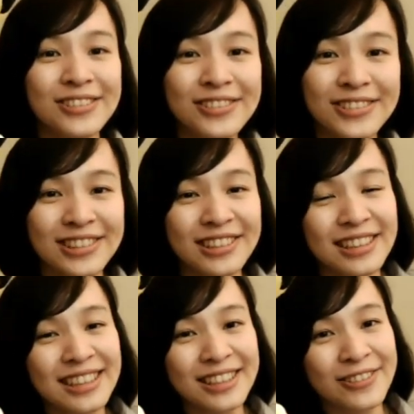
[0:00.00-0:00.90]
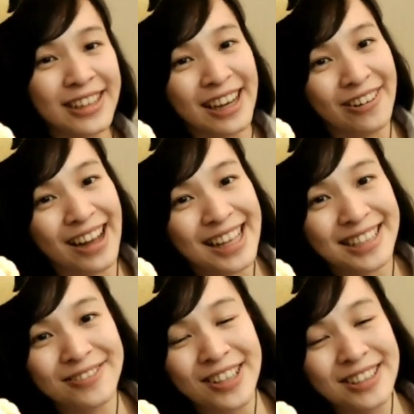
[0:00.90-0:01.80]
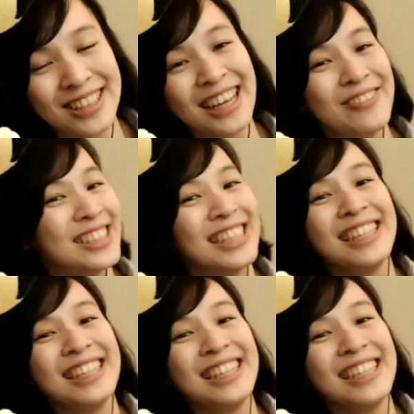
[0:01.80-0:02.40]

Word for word: 如果各位好孩子们就是